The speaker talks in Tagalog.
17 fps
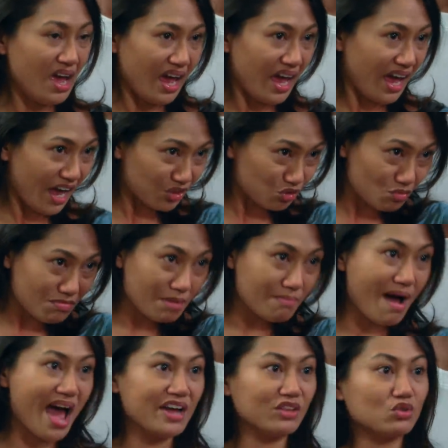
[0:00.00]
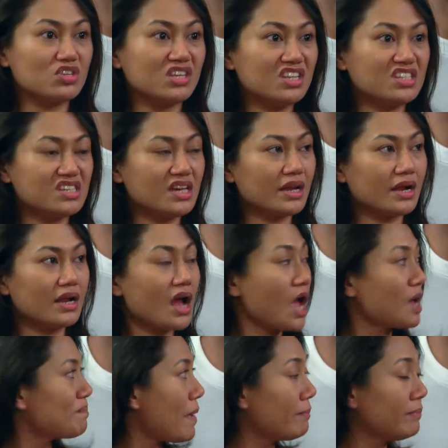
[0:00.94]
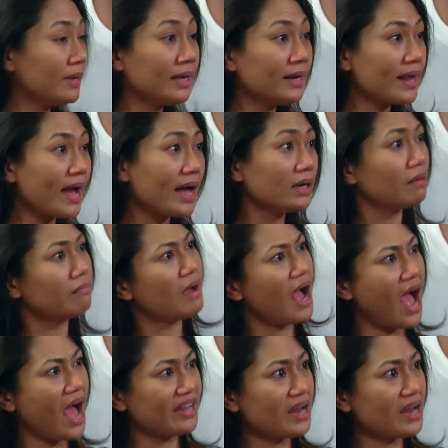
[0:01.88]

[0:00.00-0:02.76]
Eh, etong babae ko sinisira na nga pamilya ng mga